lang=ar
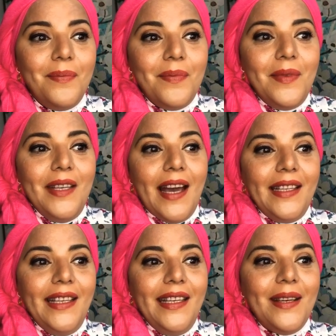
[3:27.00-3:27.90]

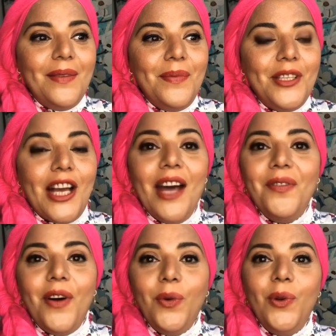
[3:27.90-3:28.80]
يعني مش
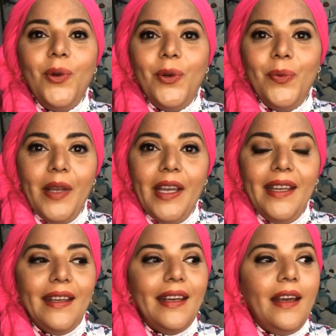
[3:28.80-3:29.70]
عارفة أقول لكم
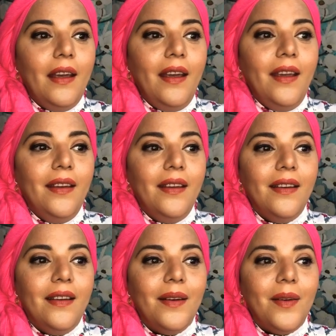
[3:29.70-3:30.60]
إيه
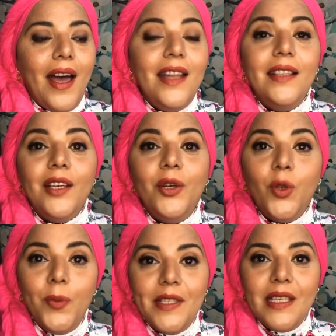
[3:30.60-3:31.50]
آه، أنا
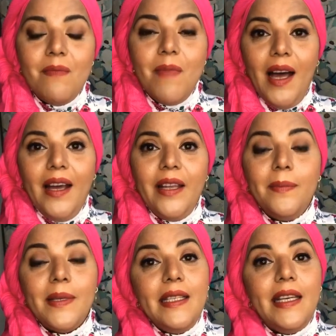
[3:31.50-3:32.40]
تجربتي مع
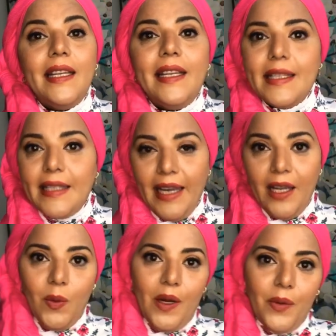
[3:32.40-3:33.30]
المزيكا الكلاسيك
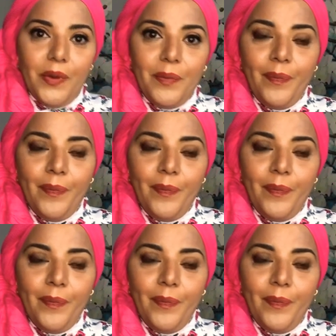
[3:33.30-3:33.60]
حلوة قوي